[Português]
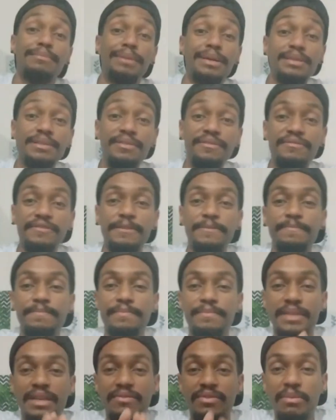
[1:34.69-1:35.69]
Mas enfim,
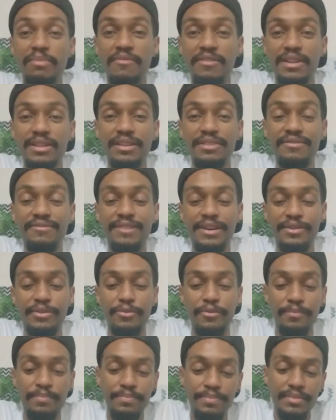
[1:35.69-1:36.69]
vamos falar do
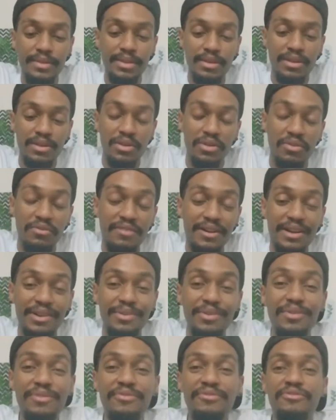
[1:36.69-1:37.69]
Farol. O
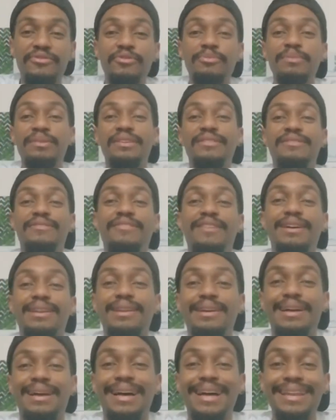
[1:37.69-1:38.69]
Farol é um filme que
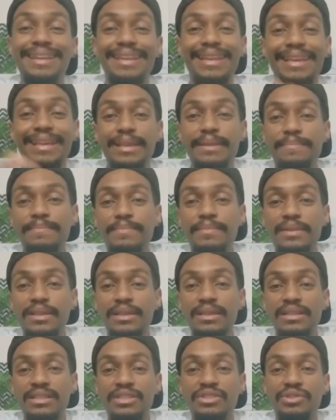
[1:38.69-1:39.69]
fala além
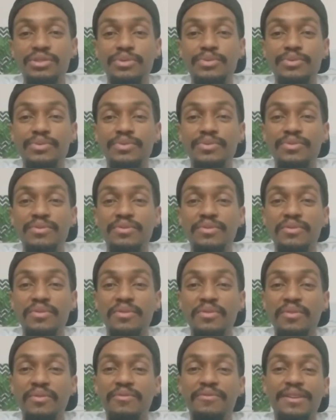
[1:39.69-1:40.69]
de
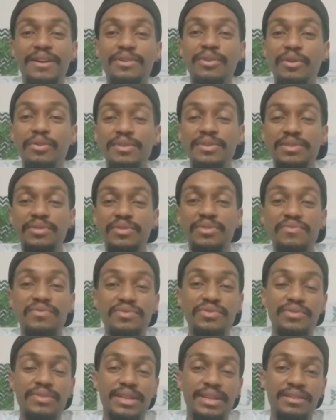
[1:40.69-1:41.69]
um, um farol e seus
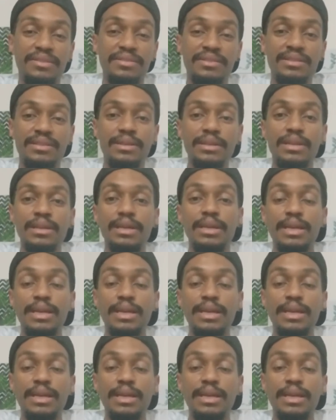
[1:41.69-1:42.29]
funcionários.